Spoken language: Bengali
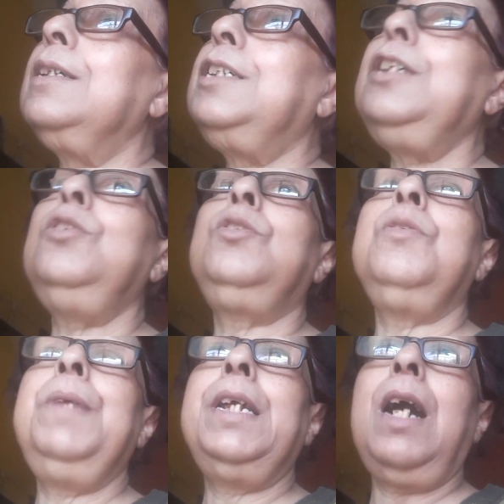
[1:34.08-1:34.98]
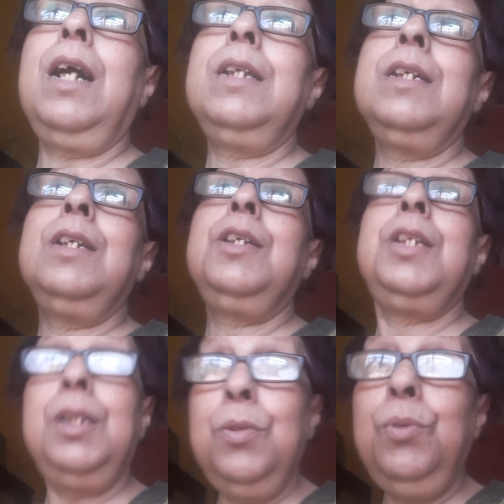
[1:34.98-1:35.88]
সিঁদুর তুমি কার
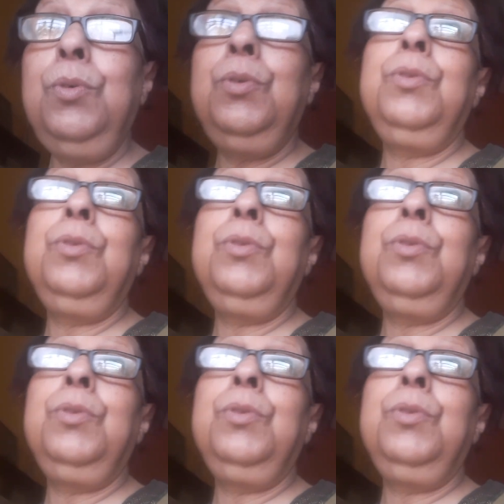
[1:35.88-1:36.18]
সিঁদুর